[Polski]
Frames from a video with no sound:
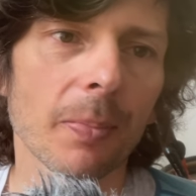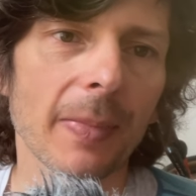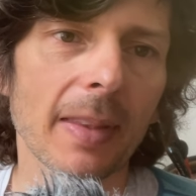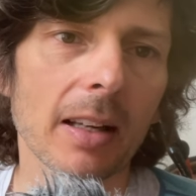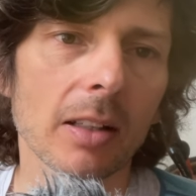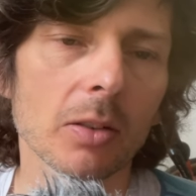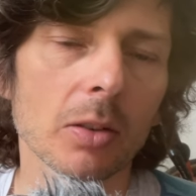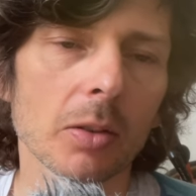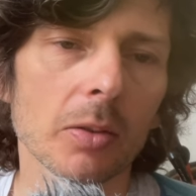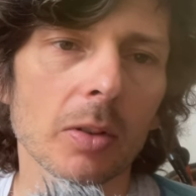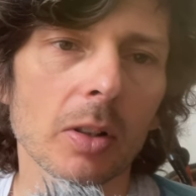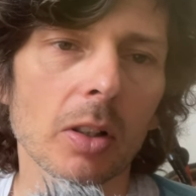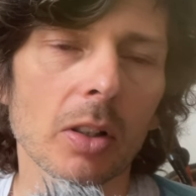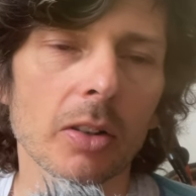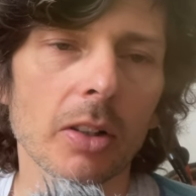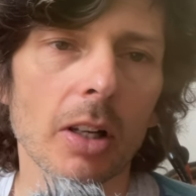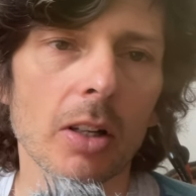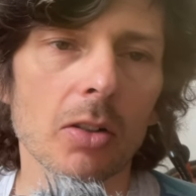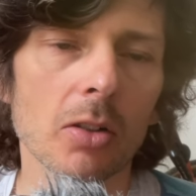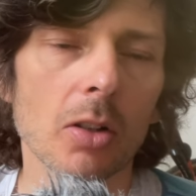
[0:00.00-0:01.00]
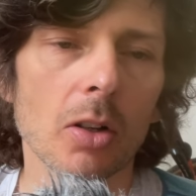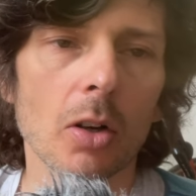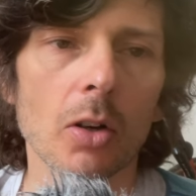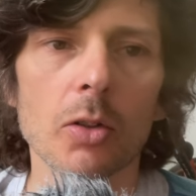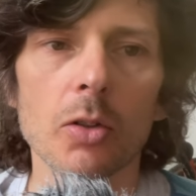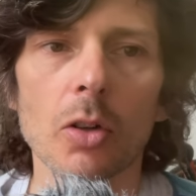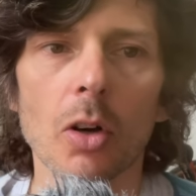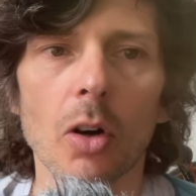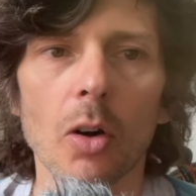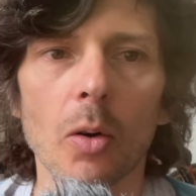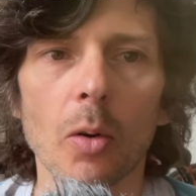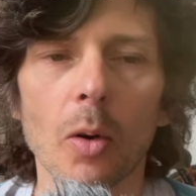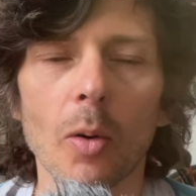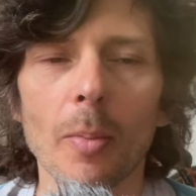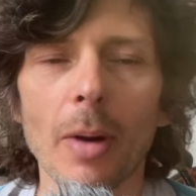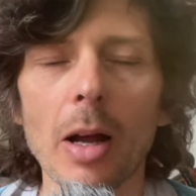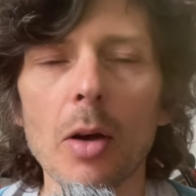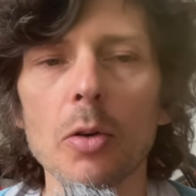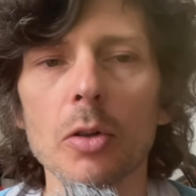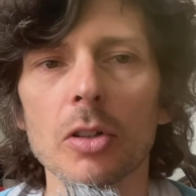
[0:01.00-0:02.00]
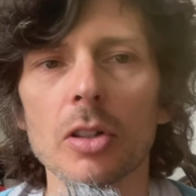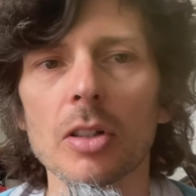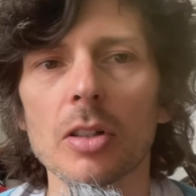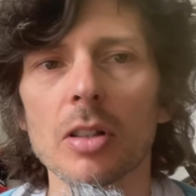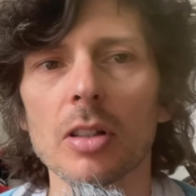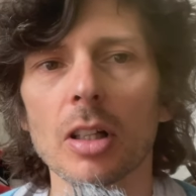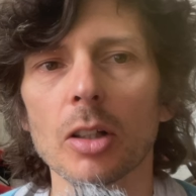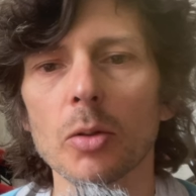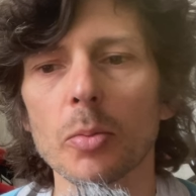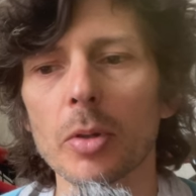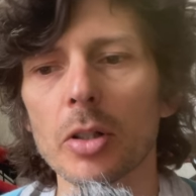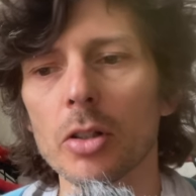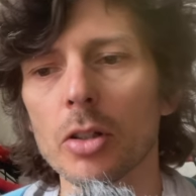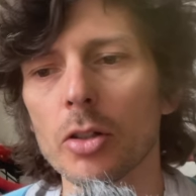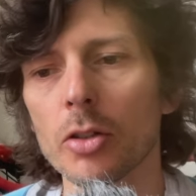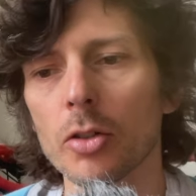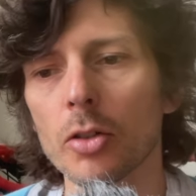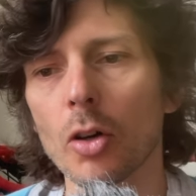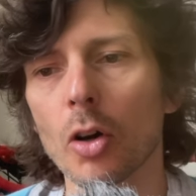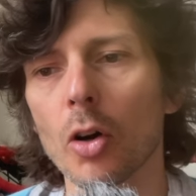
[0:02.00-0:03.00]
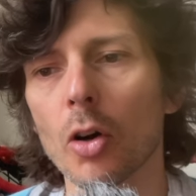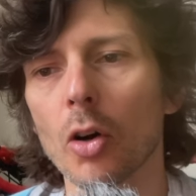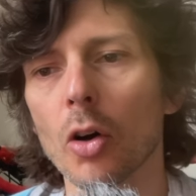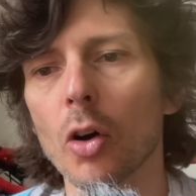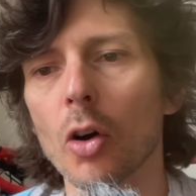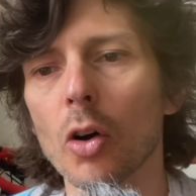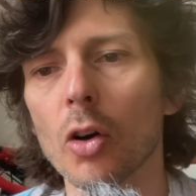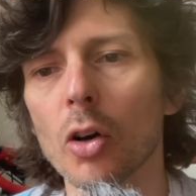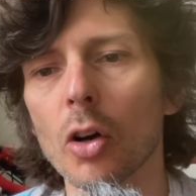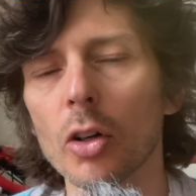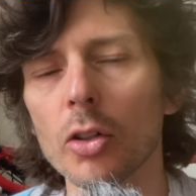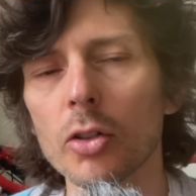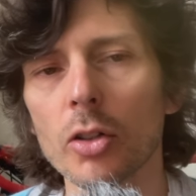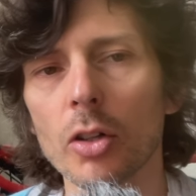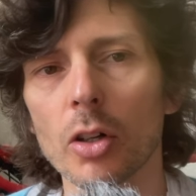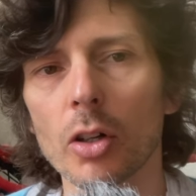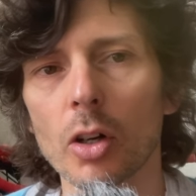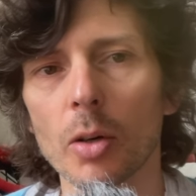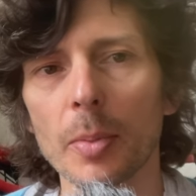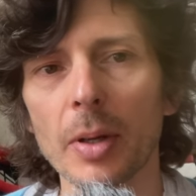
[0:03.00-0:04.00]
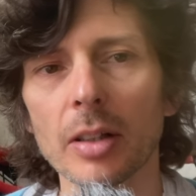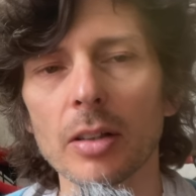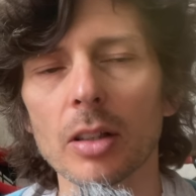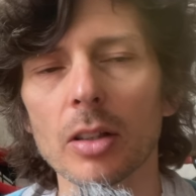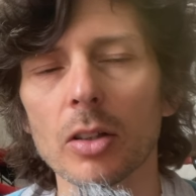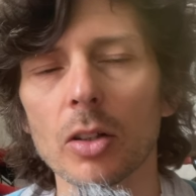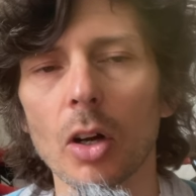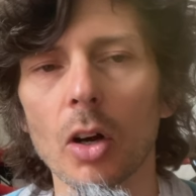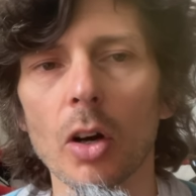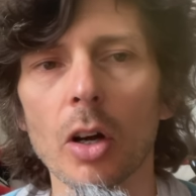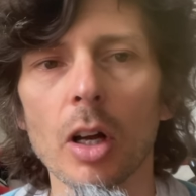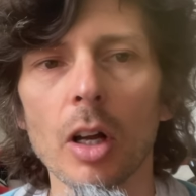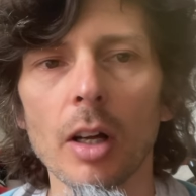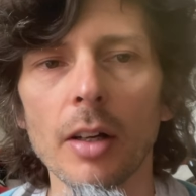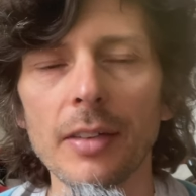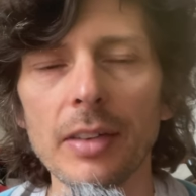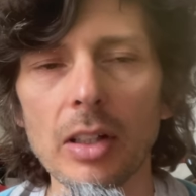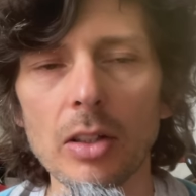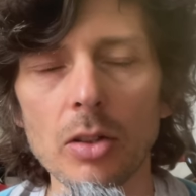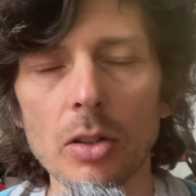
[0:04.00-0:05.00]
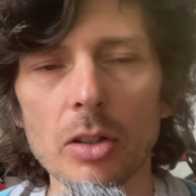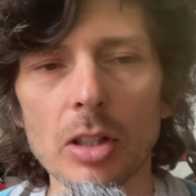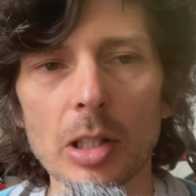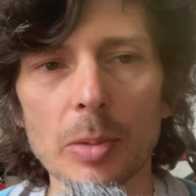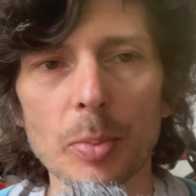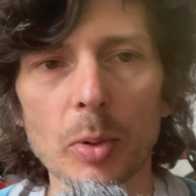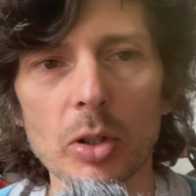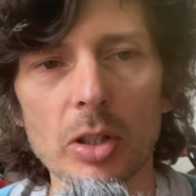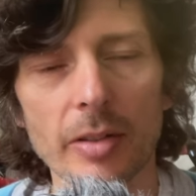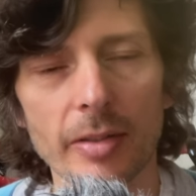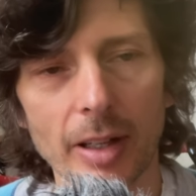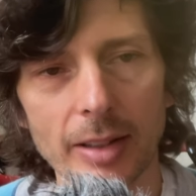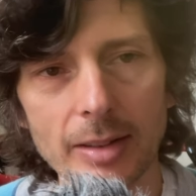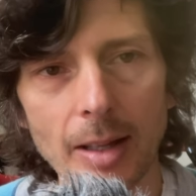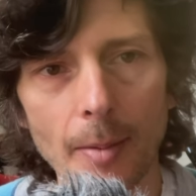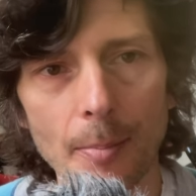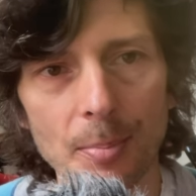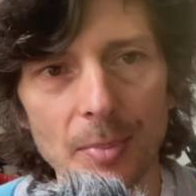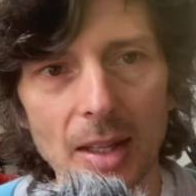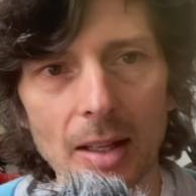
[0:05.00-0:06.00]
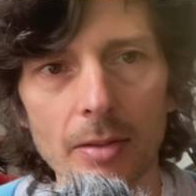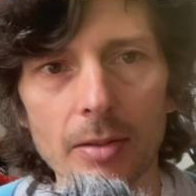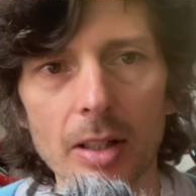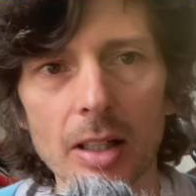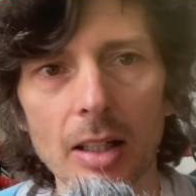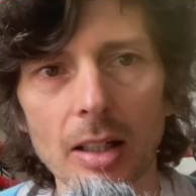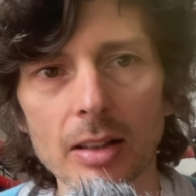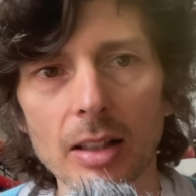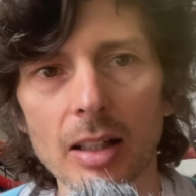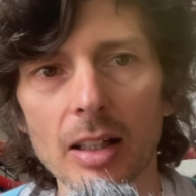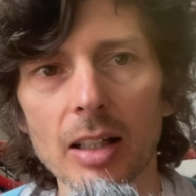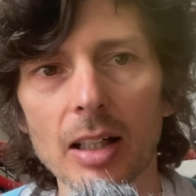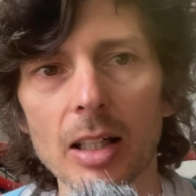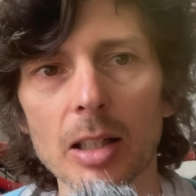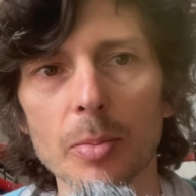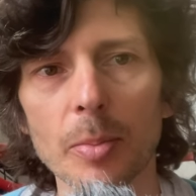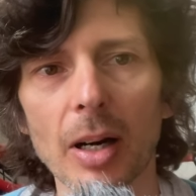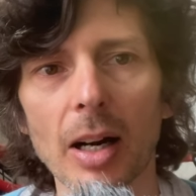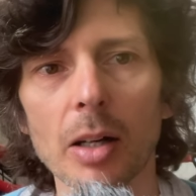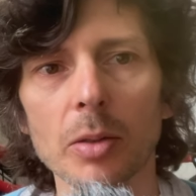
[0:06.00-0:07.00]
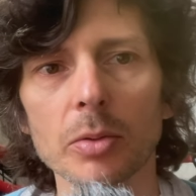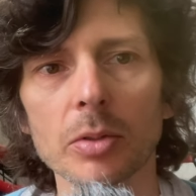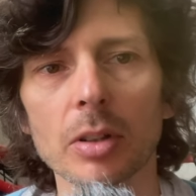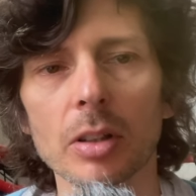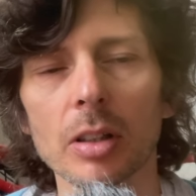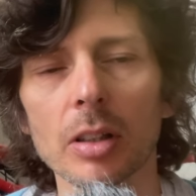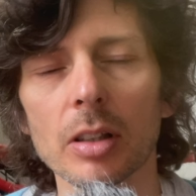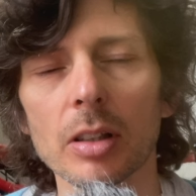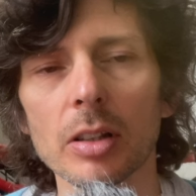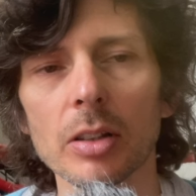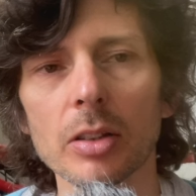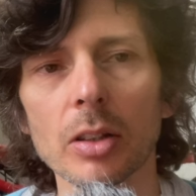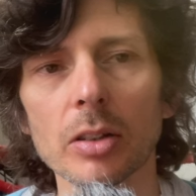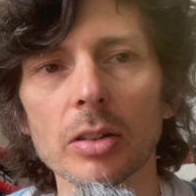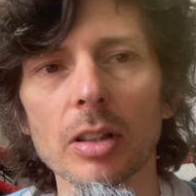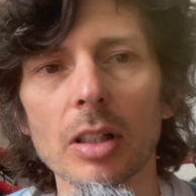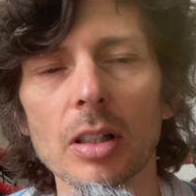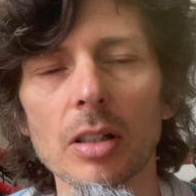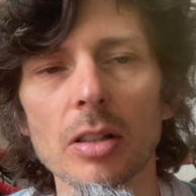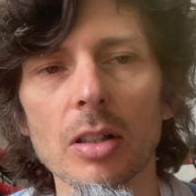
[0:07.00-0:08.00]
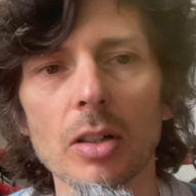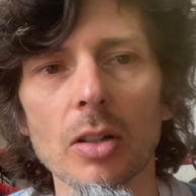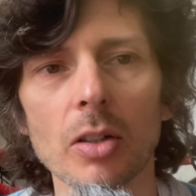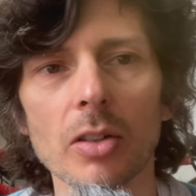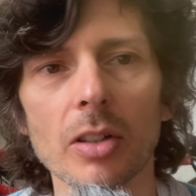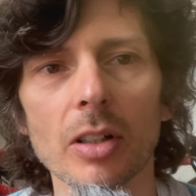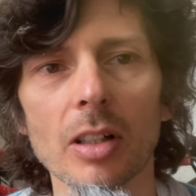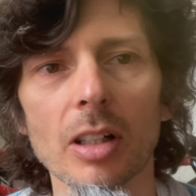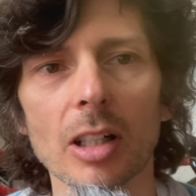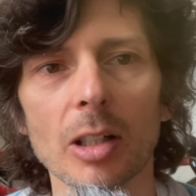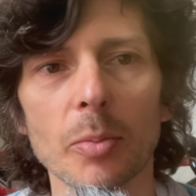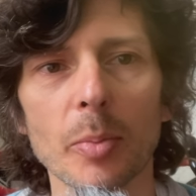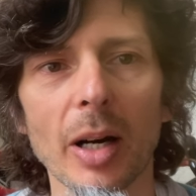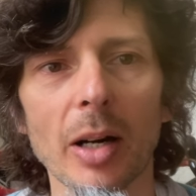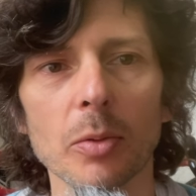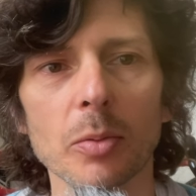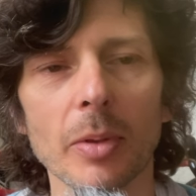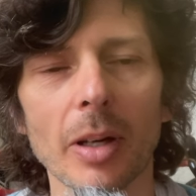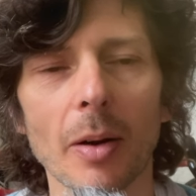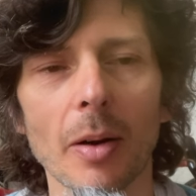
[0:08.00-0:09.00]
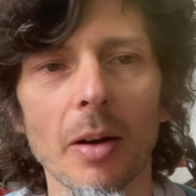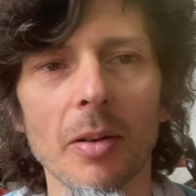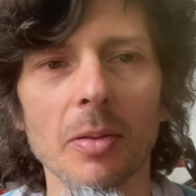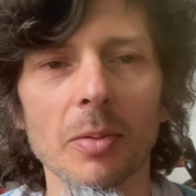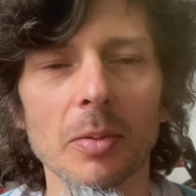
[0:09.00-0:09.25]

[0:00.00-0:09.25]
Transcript: Tak to wygląda, jeśli chodzi o, o mężczyzn. Natomiast jeśli o, o, chodzi o kobiety, to nieco niespodziewana wygrana Grace Brown. Y, istotne jest to, że Grace Brown miała